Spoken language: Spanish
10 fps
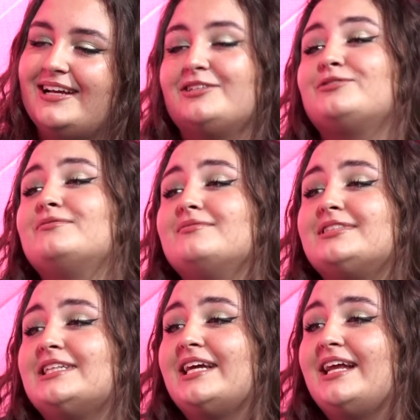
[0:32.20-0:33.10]
Es un
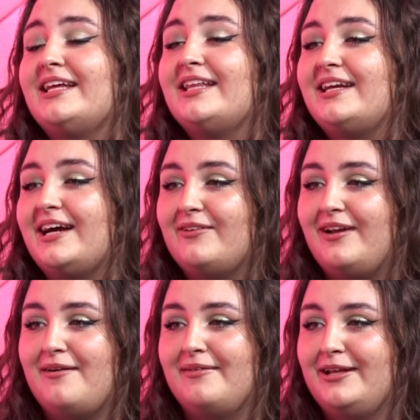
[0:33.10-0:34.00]
single dedicado a
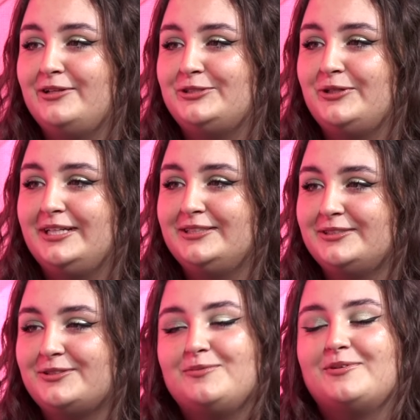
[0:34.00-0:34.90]
la Bea de 8
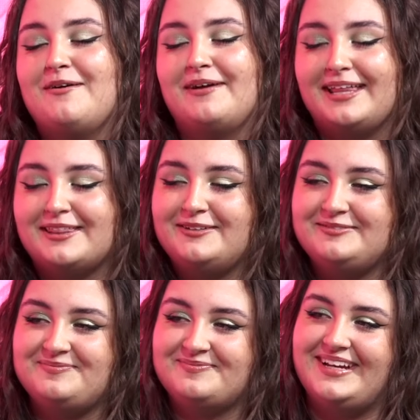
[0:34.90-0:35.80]
años, como un abrazo
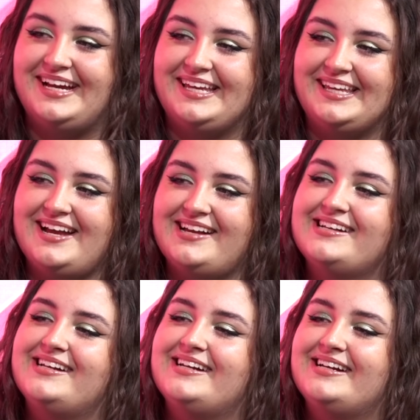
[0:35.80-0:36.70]
ah, a ella.
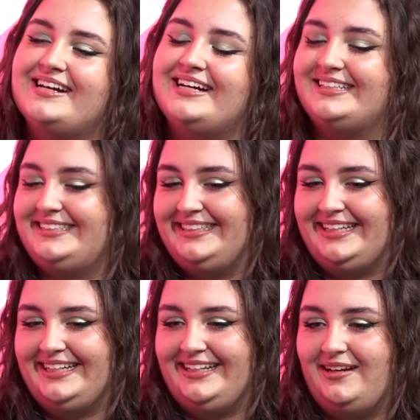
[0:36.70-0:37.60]
Así
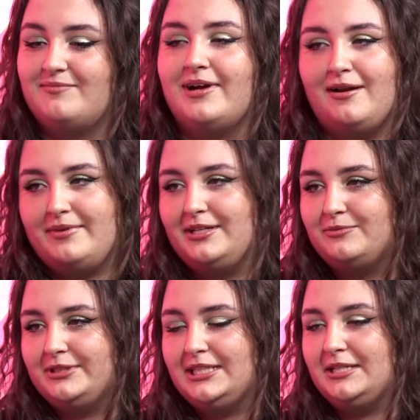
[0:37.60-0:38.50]
que para mí es
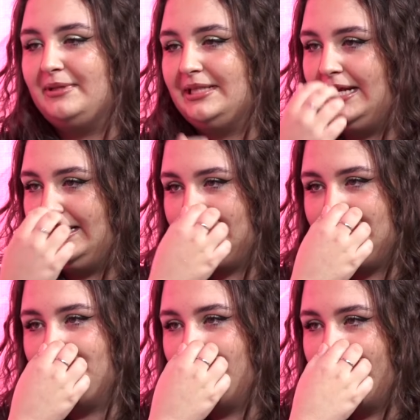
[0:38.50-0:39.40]
muy sentimental
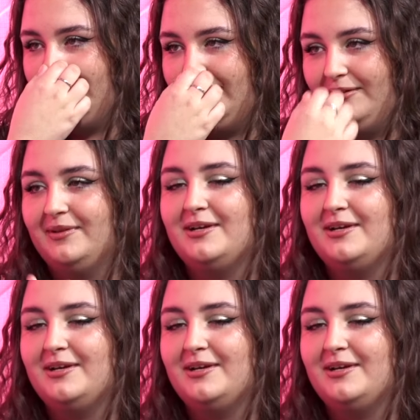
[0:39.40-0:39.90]
y muy